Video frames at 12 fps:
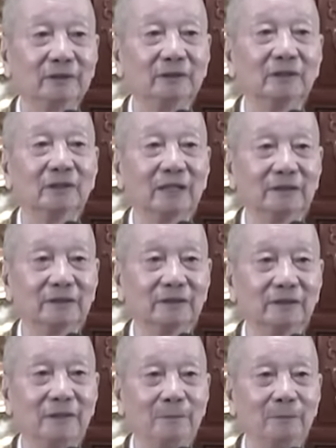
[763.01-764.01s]
sửa lần
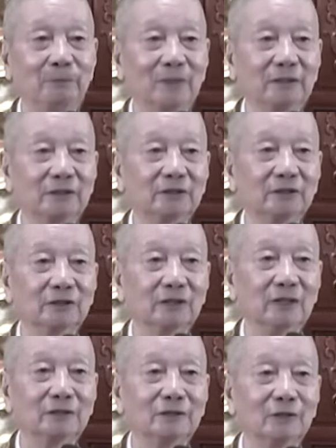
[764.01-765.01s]
nhé mà khi sửa
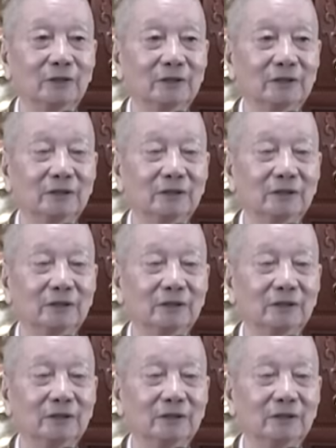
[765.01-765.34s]
hết rồi á,